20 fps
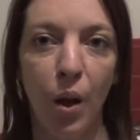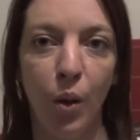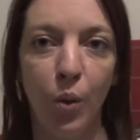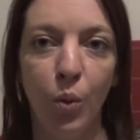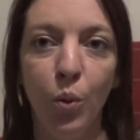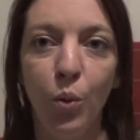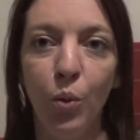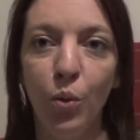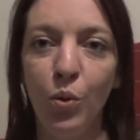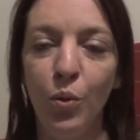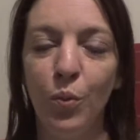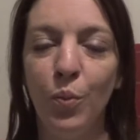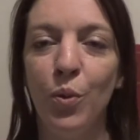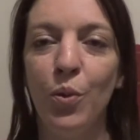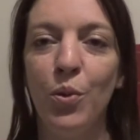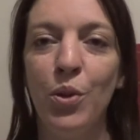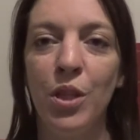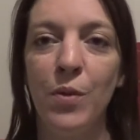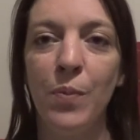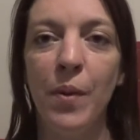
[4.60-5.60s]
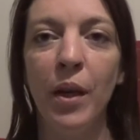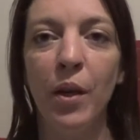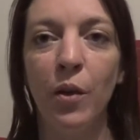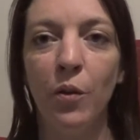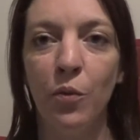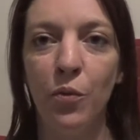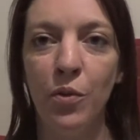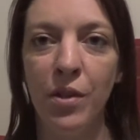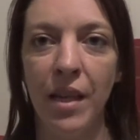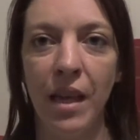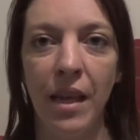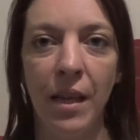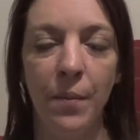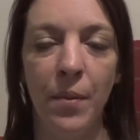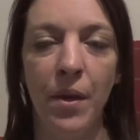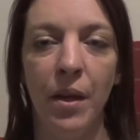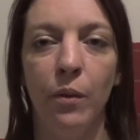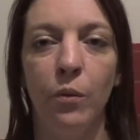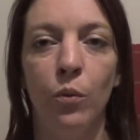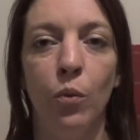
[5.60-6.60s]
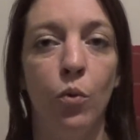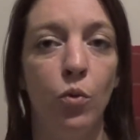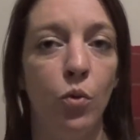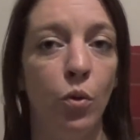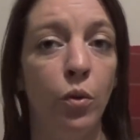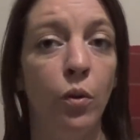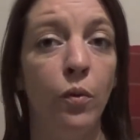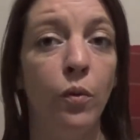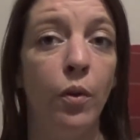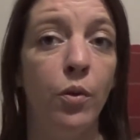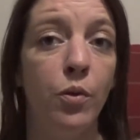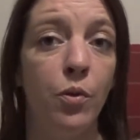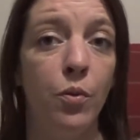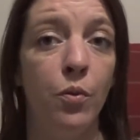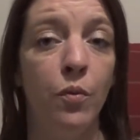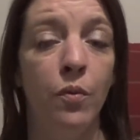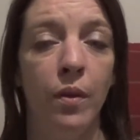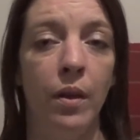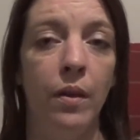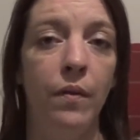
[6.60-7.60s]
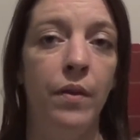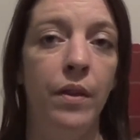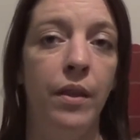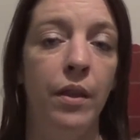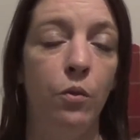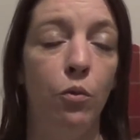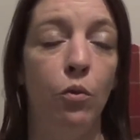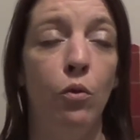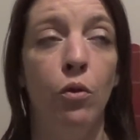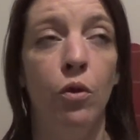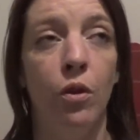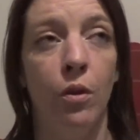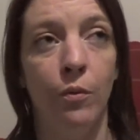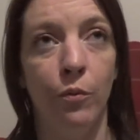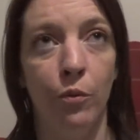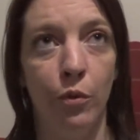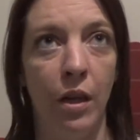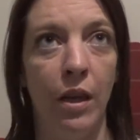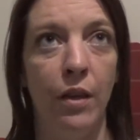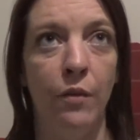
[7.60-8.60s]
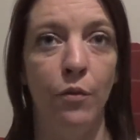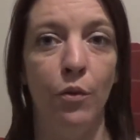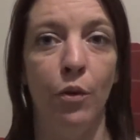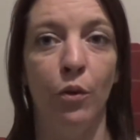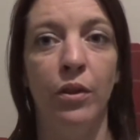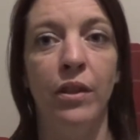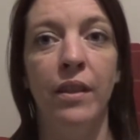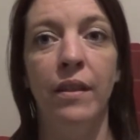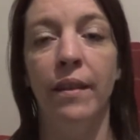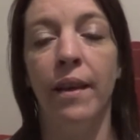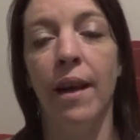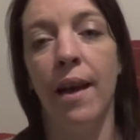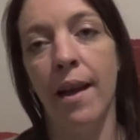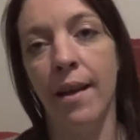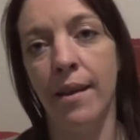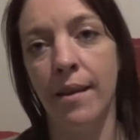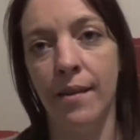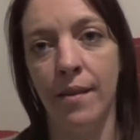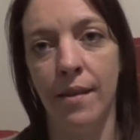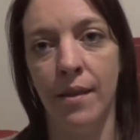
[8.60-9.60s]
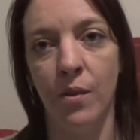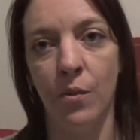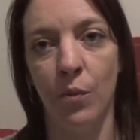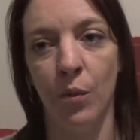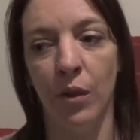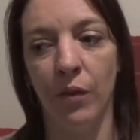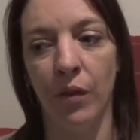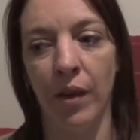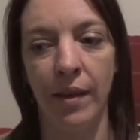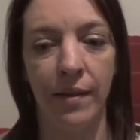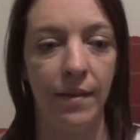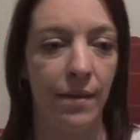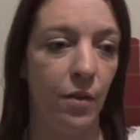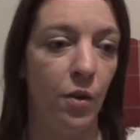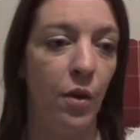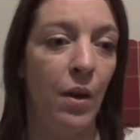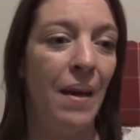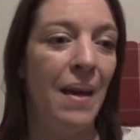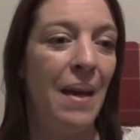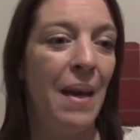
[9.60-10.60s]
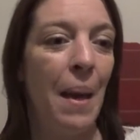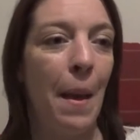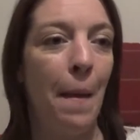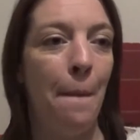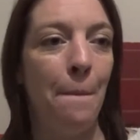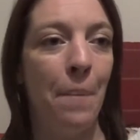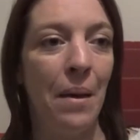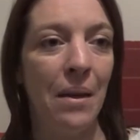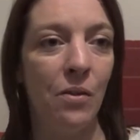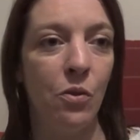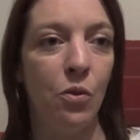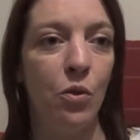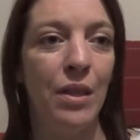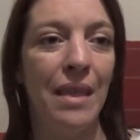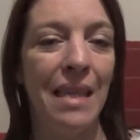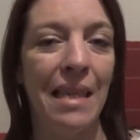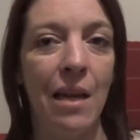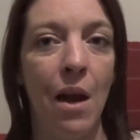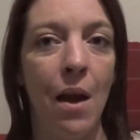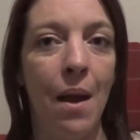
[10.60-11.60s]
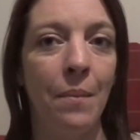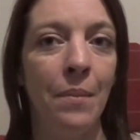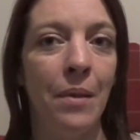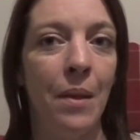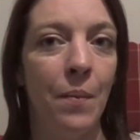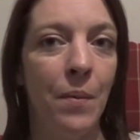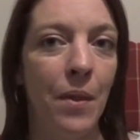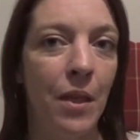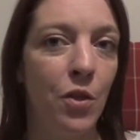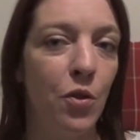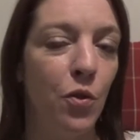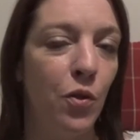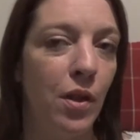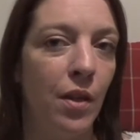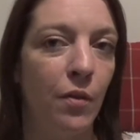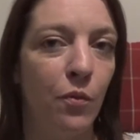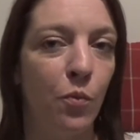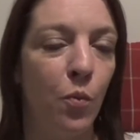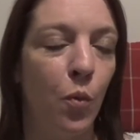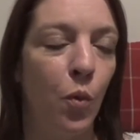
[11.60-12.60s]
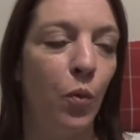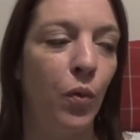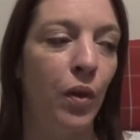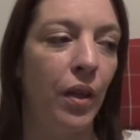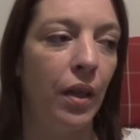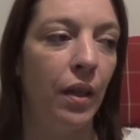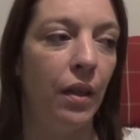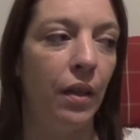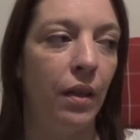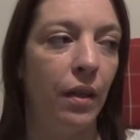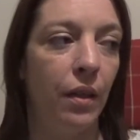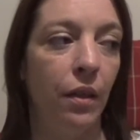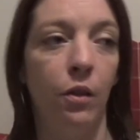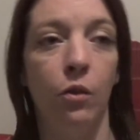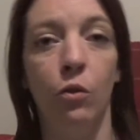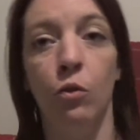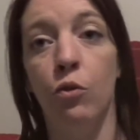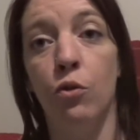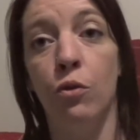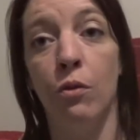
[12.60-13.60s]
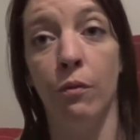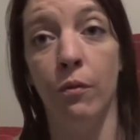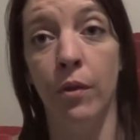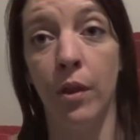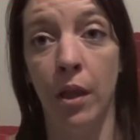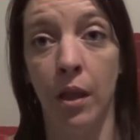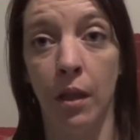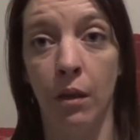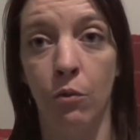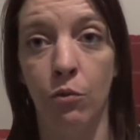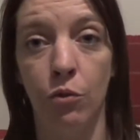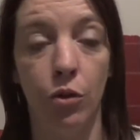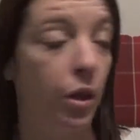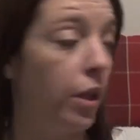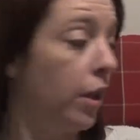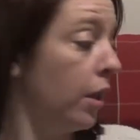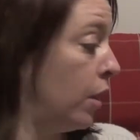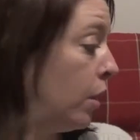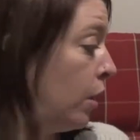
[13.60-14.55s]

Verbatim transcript: Coucou tout le monde, j'espère que vous allez bien. Donc je retrouve dans une nouvelle vidéo, comme vous l'avez vu dans le titre, acquisition livresque, parce que j'ai quand même des petites choses à vous montrer et que j'ai envie de les ranger.